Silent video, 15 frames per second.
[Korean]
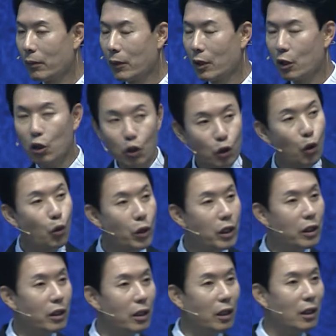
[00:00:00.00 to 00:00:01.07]
그런
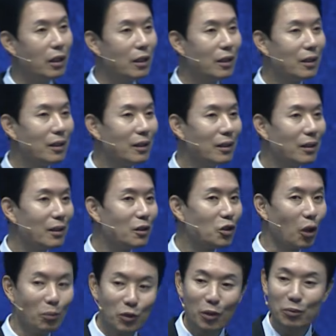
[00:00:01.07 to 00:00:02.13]
교인들이
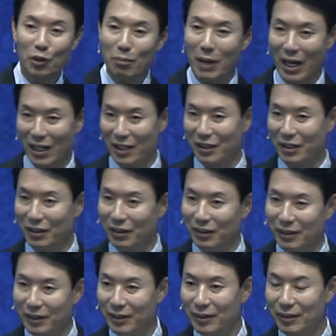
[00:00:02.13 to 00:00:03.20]
점점점 많아지는 거예요.